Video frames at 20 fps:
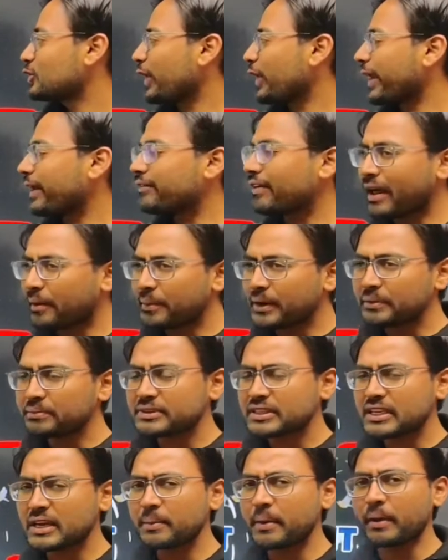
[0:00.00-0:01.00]
सो एनवायरमेंट
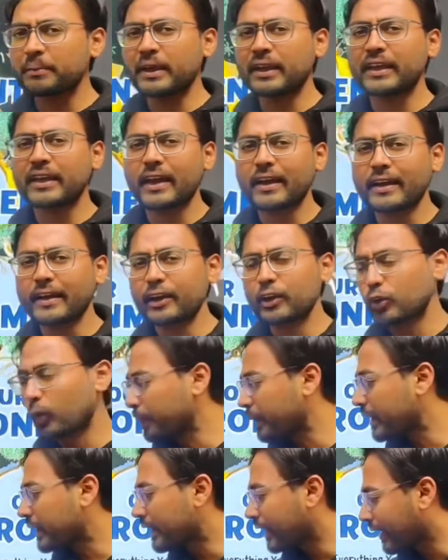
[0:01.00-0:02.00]
से हमने क्या क्या
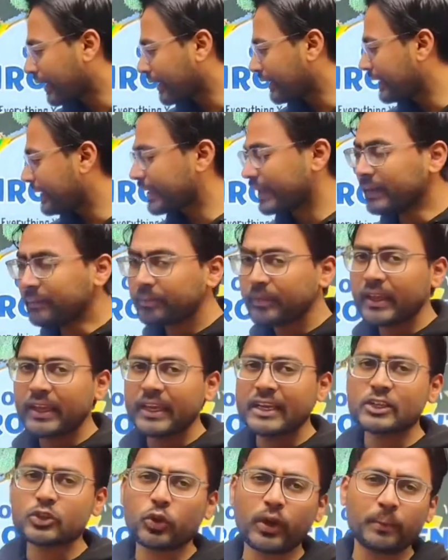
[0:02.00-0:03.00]
टॉपिक कर लिए थे
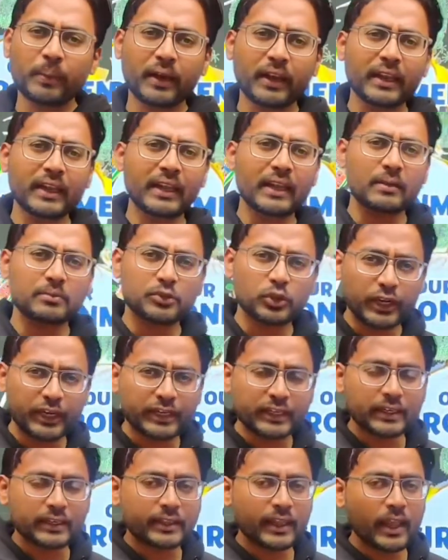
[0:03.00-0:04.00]
इसको एक बार रिकेप्चुलेट
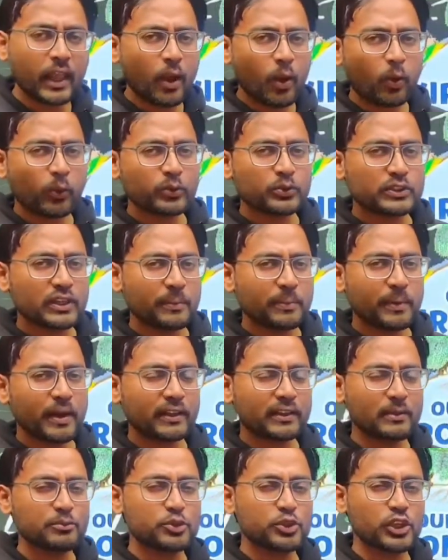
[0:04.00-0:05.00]
करते हैं और उसके बाद
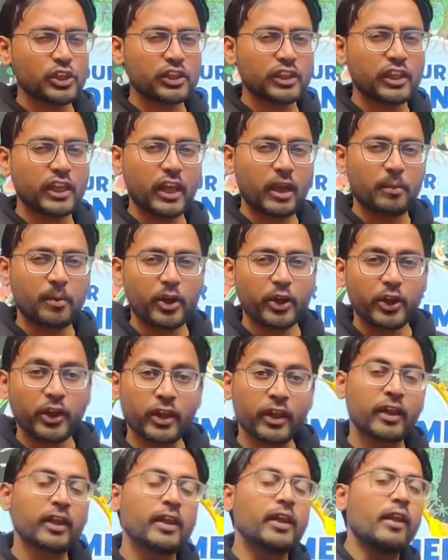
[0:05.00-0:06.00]
हम चलते हैं हमारे
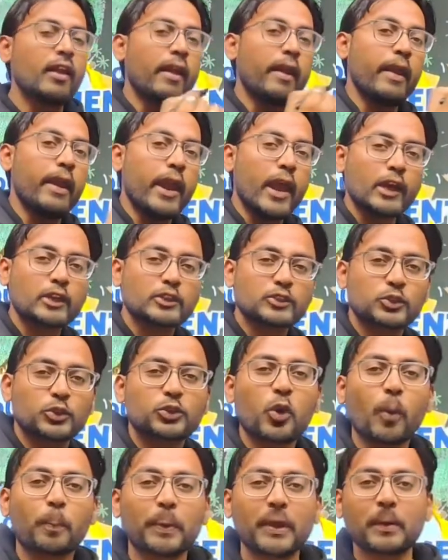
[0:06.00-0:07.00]
नेक्स्ट
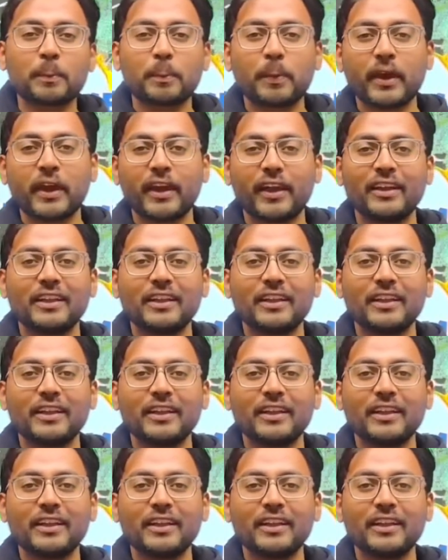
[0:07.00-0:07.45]
टॉपिक पे